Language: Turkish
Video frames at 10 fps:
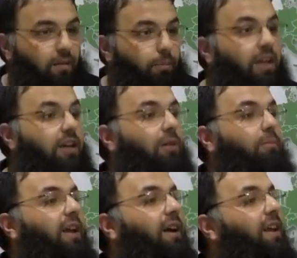
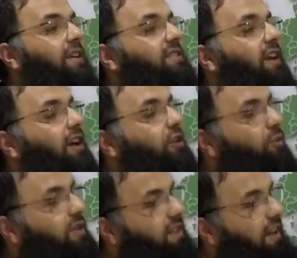Peygamber aleyhissalatu
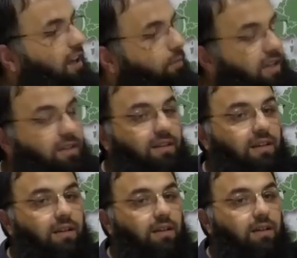vesselamın
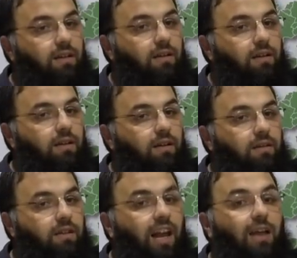
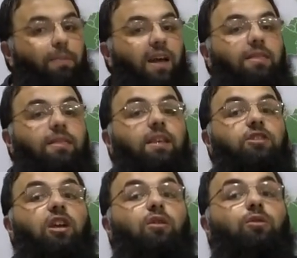talep ettiği
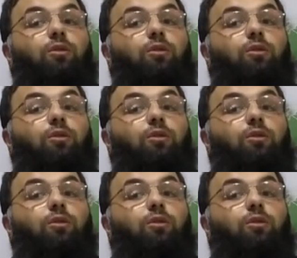şey onun